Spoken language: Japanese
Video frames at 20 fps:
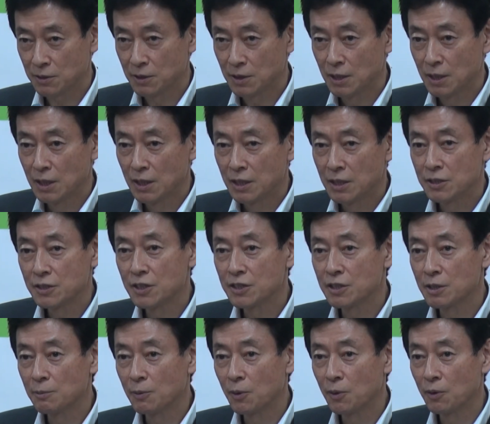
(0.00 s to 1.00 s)
いずれに
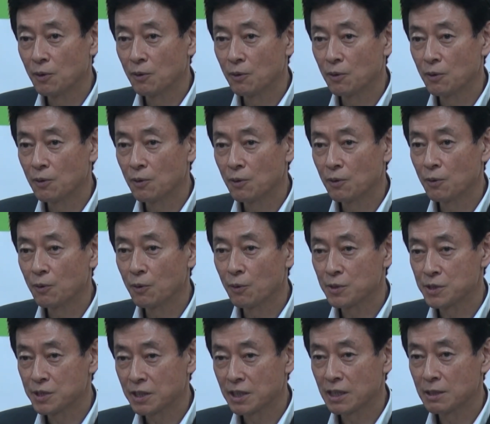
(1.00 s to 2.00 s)
しても雇用
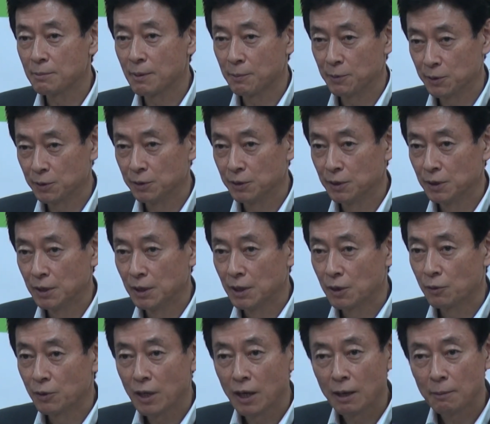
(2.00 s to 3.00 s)
をしっかり守る、
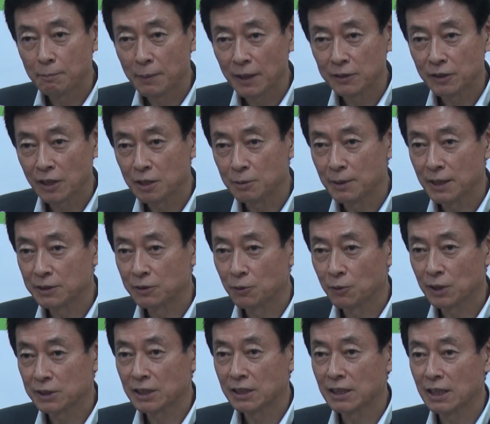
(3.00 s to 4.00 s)
これはパートアルバイト
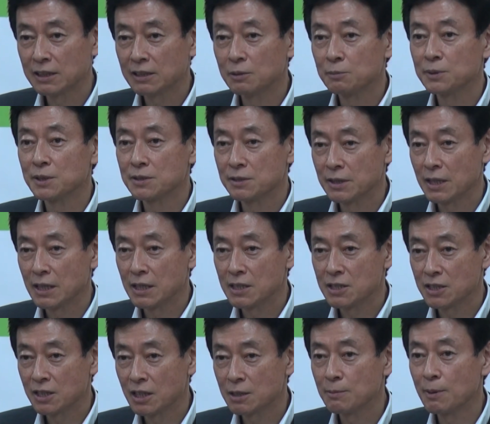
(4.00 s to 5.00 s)
の方であってもですね、
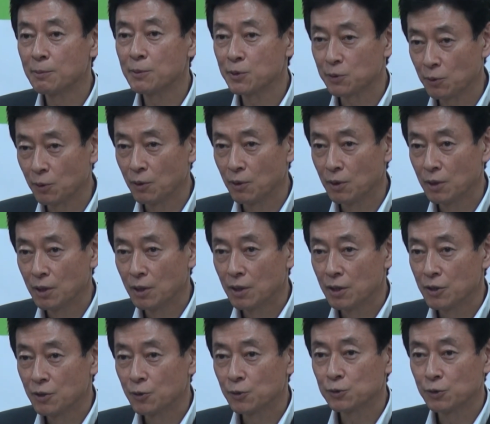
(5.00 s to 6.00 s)
しっかり守ると
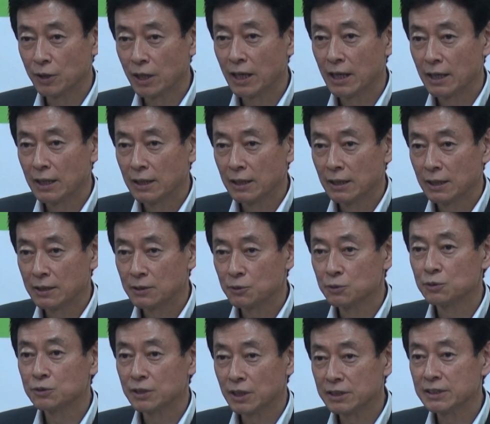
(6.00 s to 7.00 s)
いうことで臨
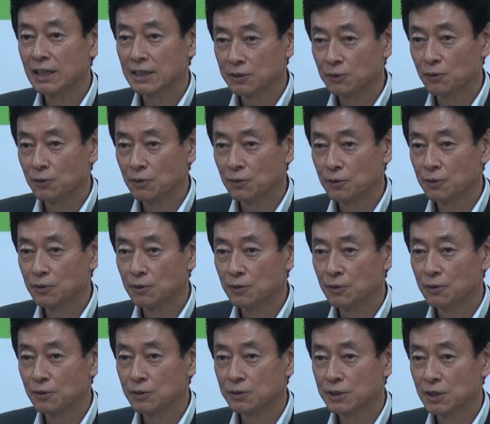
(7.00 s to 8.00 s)
んでいきたいと、
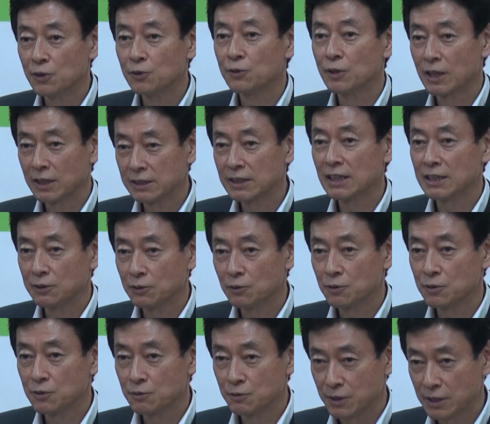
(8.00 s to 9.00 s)
全力を挙げたいと
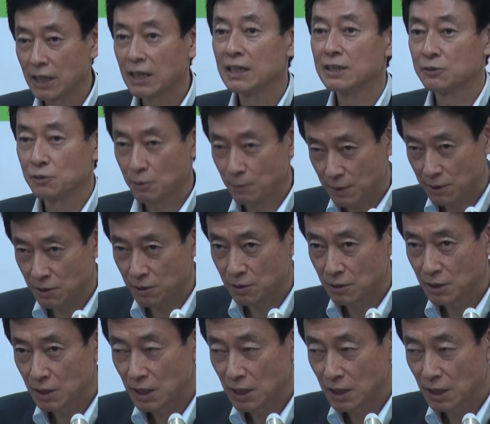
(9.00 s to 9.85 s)
いうふうに考えております。